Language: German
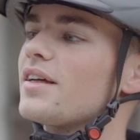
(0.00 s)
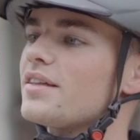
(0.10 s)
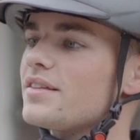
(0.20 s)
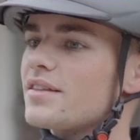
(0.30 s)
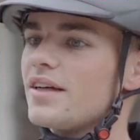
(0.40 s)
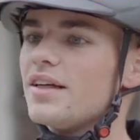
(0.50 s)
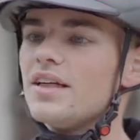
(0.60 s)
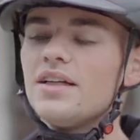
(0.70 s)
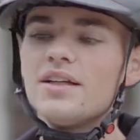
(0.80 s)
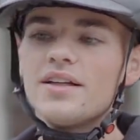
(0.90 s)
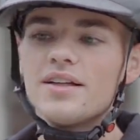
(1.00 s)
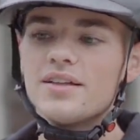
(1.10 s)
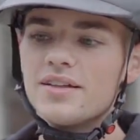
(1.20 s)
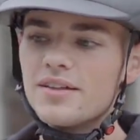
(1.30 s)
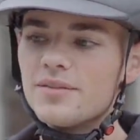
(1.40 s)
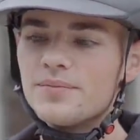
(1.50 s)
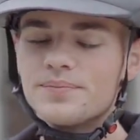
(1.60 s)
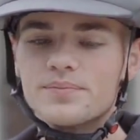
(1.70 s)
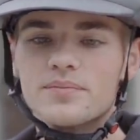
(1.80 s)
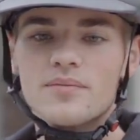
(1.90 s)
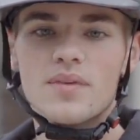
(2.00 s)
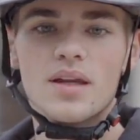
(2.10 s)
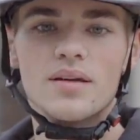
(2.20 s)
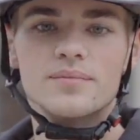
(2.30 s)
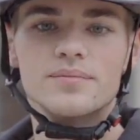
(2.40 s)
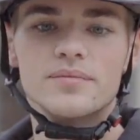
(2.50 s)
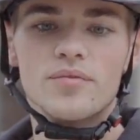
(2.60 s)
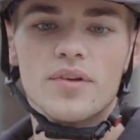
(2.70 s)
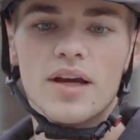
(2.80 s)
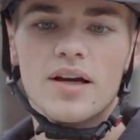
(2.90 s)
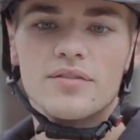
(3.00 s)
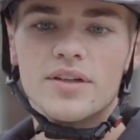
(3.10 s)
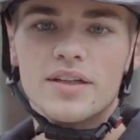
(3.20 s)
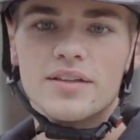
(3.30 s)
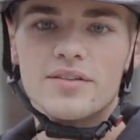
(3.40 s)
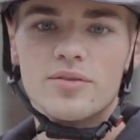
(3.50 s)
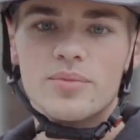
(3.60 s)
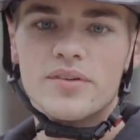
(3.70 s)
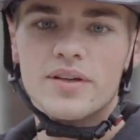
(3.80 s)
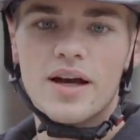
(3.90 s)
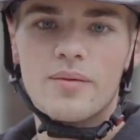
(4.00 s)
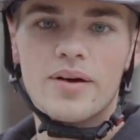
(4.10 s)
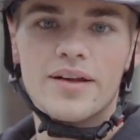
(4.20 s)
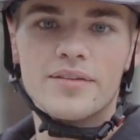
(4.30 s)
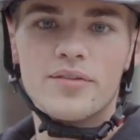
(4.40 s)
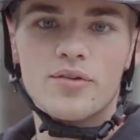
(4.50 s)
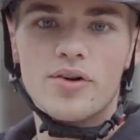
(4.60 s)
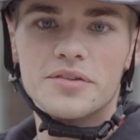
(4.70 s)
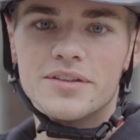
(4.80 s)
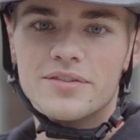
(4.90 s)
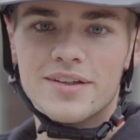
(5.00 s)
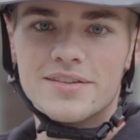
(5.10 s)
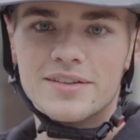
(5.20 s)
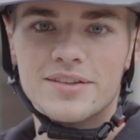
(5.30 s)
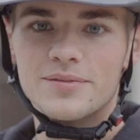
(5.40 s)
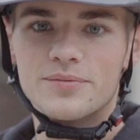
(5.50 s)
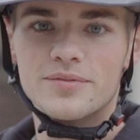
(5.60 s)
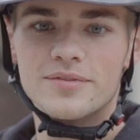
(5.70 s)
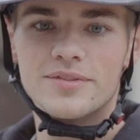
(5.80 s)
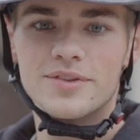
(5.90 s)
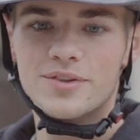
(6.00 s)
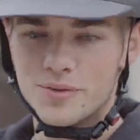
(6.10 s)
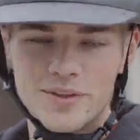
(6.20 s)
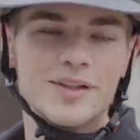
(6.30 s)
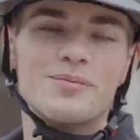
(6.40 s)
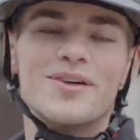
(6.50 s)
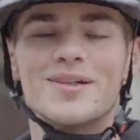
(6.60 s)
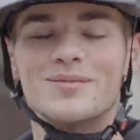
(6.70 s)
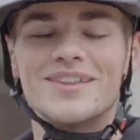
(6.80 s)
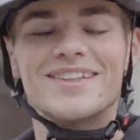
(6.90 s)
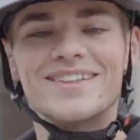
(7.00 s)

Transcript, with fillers: Richtig geil. Ähm, ja, wir gehen jetzt noch ein bisschen arbeiten, so auf der Wiese und Julia nimmt euch mit.